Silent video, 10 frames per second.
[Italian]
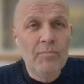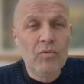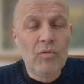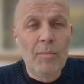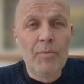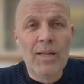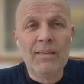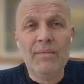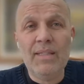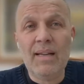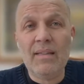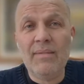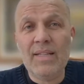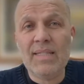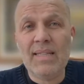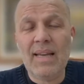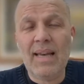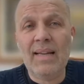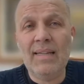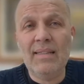Purtroppo l'attività deve
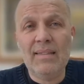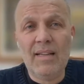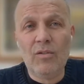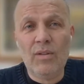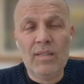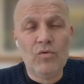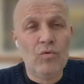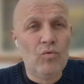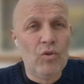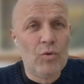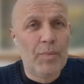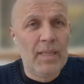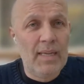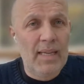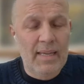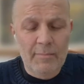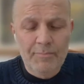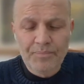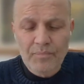essere all'interno delle strutture ospedaliere.